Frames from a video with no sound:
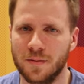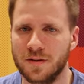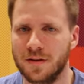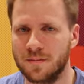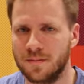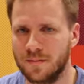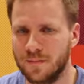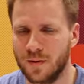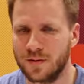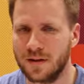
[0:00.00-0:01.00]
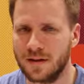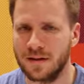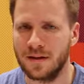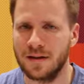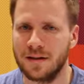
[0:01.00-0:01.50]
i potem
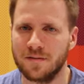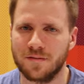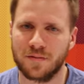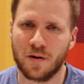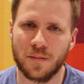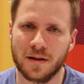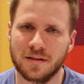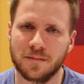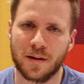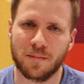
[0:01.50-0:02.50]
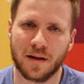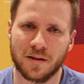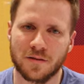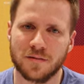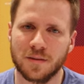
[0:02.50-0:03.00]
model w obiekt
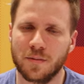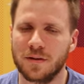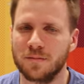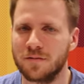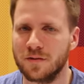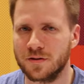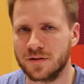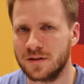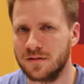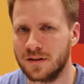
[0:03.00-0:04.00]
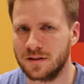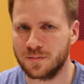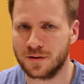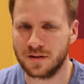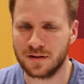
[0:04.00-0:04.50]
pipeline'owy i potem to wykorzystywać
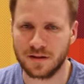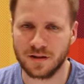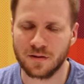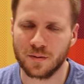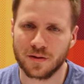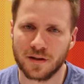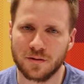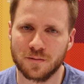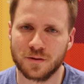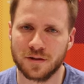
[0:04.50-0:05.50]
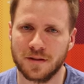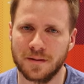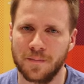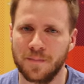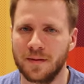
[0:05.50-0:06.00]
przy treningu modelu,
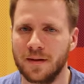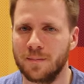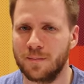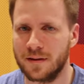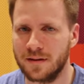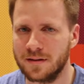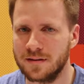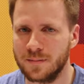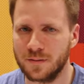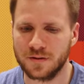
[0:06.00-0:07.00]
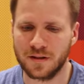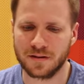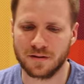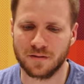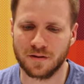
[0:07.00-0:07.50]
przy predykcji. Później
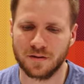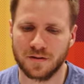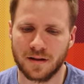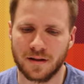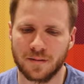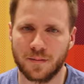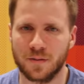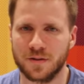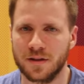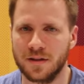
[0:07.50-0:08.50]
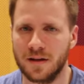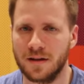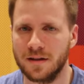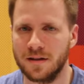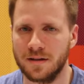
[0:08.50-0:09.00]
jest to wygodne
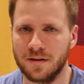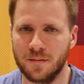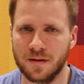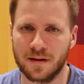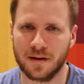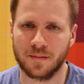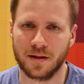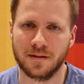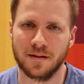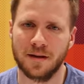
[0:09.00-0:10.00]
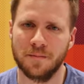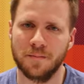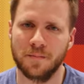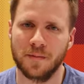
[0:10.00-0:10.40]
połączenie i, i dobre taka praktyka.